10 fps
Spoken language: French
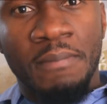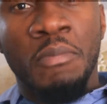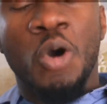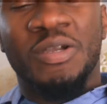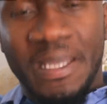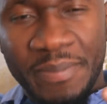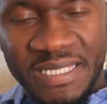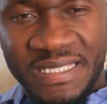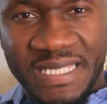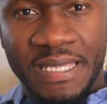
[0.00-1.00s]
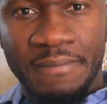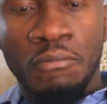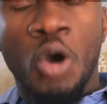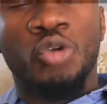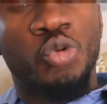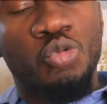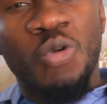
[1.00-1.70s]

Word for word: manque d'habileté, manque de